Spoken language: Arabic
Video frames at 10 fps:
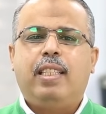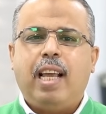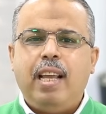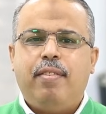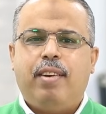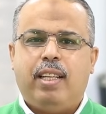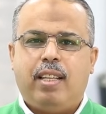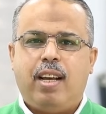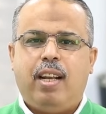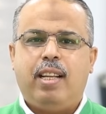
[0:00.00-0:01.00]
كيف
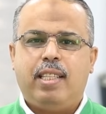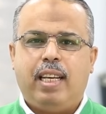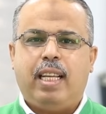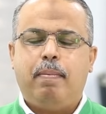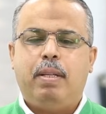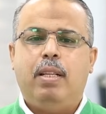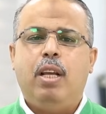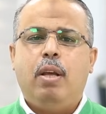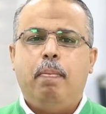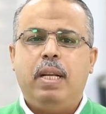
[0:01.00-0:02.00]
يتخلص الكبد
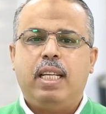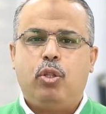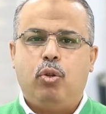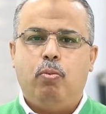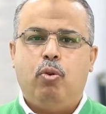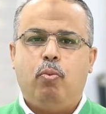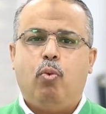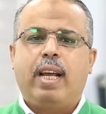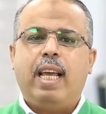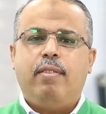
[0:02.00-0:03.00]
من السموم
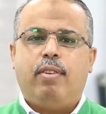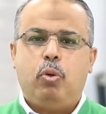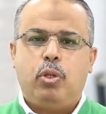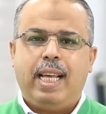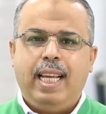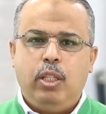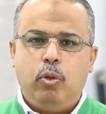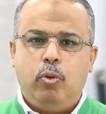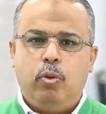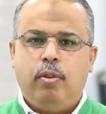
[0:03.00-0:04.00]
وكيف
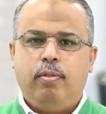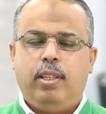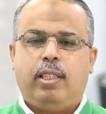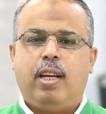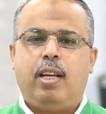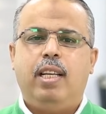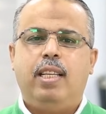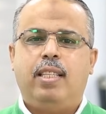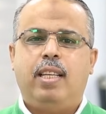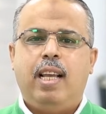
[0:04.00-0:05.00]
نساعده في
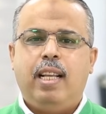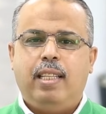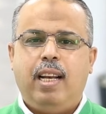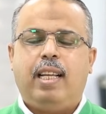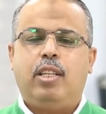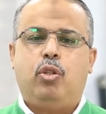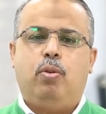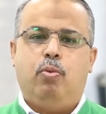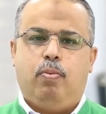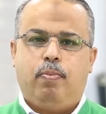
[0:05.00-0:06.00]
تخليص تلك
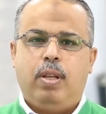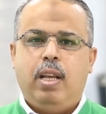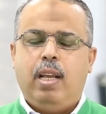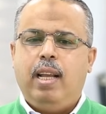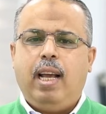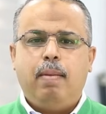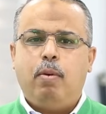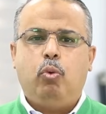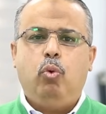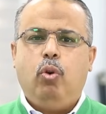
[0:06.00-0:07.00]
السموم يعني
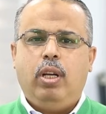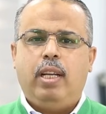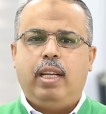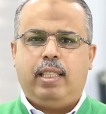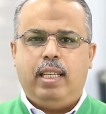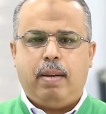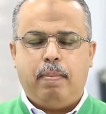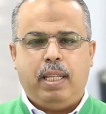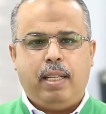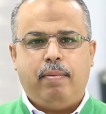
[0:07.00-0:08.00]
موضوع كتير
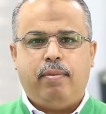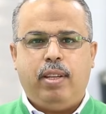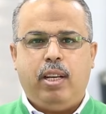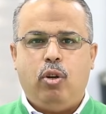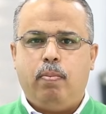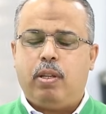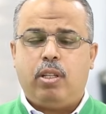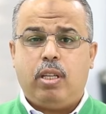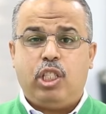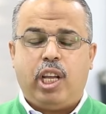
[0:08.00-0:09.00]
بيهتم فيه اليوم
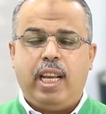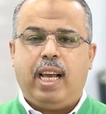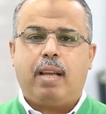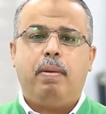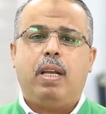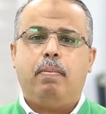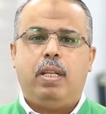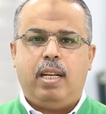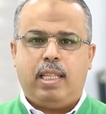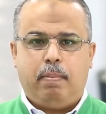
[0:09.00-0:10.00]
شريحة كبيرة من
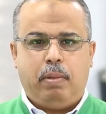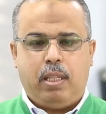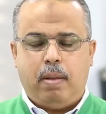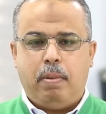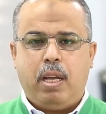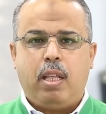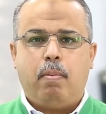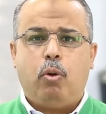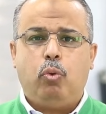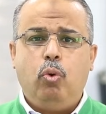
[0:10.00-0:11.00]
الناس بتهتم بهذا
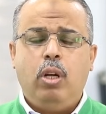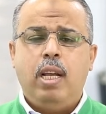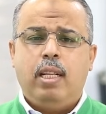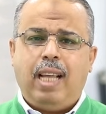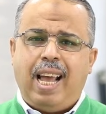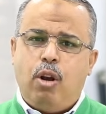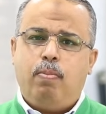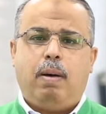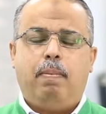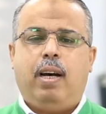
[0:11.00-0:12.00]
الموضوع تعالوا
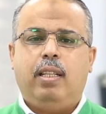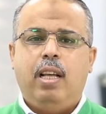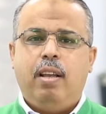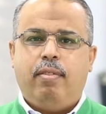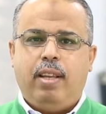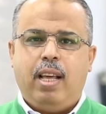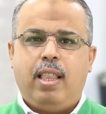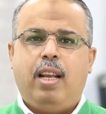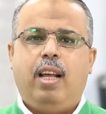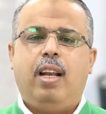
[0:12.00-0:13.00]
مع بعض في
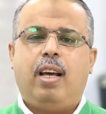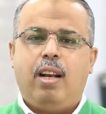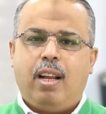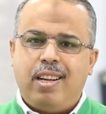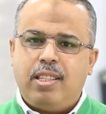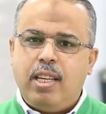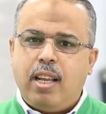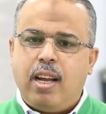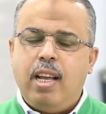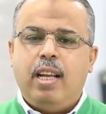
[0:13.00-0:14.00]
هذه الحلقة
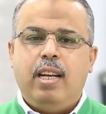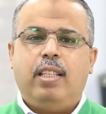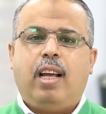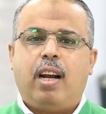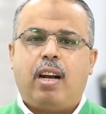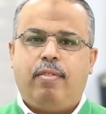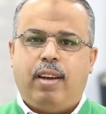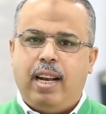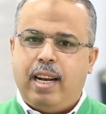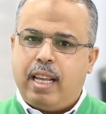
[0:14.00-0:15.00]
القصيرة نتعرف
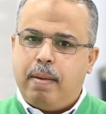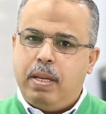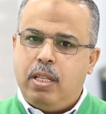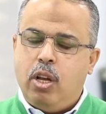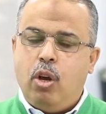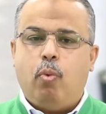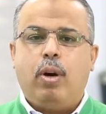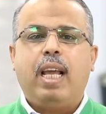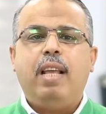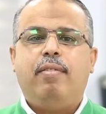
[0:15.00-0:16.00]
على الكبد
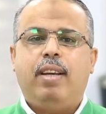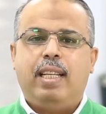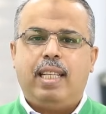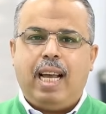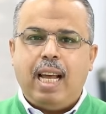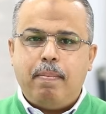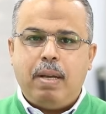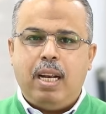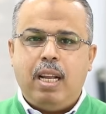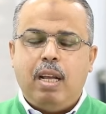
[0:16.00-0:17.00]
وكيف
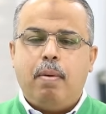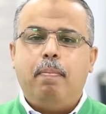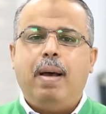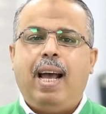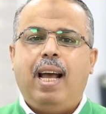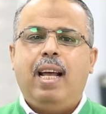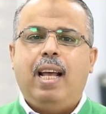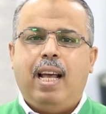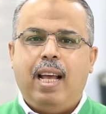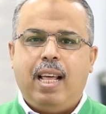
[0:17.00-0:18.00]
يتعامل مع
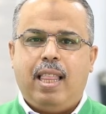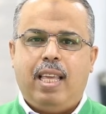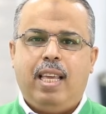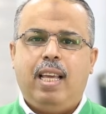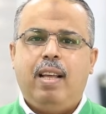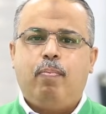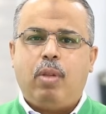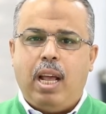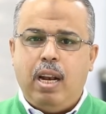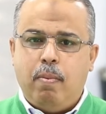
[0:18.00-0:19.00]
هذه
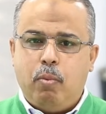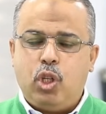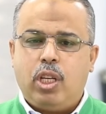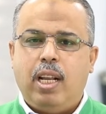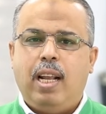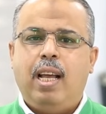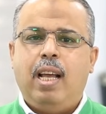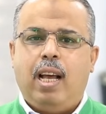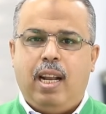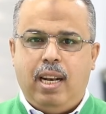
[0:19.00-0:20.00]
المشكله
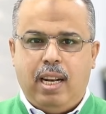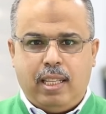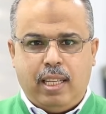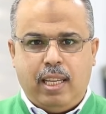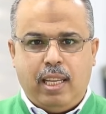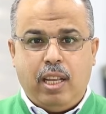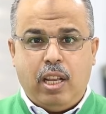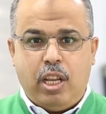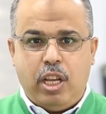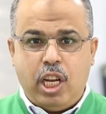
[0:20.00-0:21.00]
التي
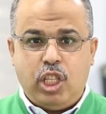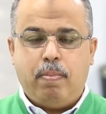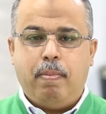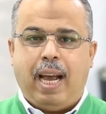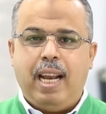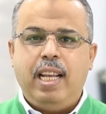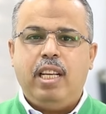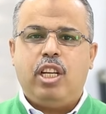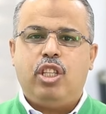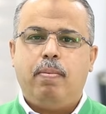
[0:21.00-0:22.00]
يجب
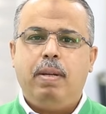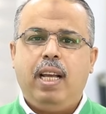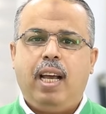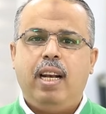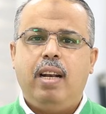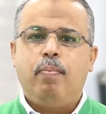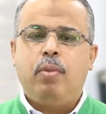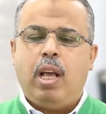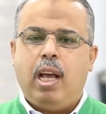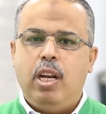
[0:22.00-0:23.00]
علينا جميعا
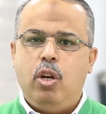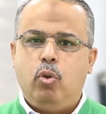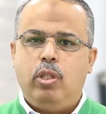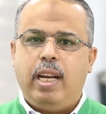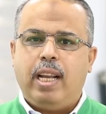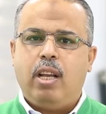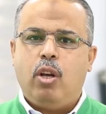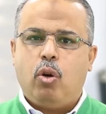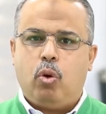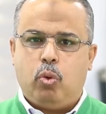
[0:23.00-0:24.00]
ان ندرك
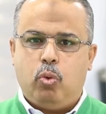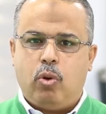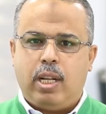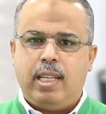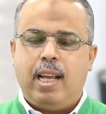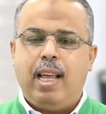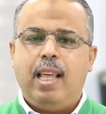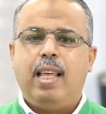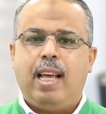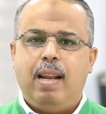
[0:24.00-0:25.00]
خطورتها
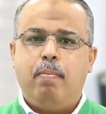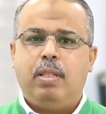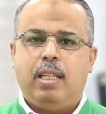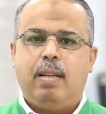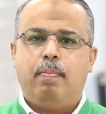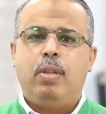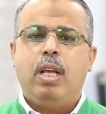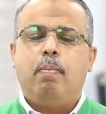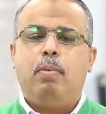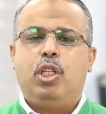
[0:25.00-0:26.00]
اذا لم تتم
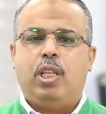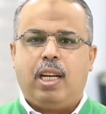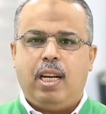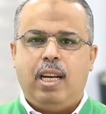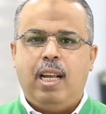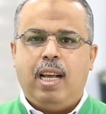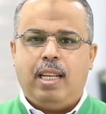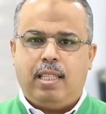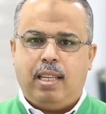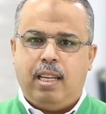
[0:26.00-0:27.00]
بالشكل
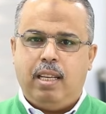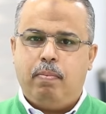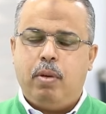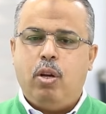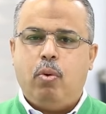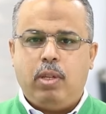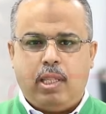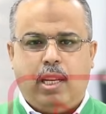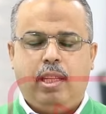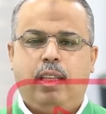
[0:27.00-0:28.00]
السليم
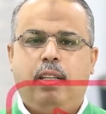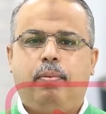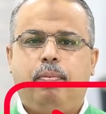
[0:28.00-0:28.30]
والصحيح.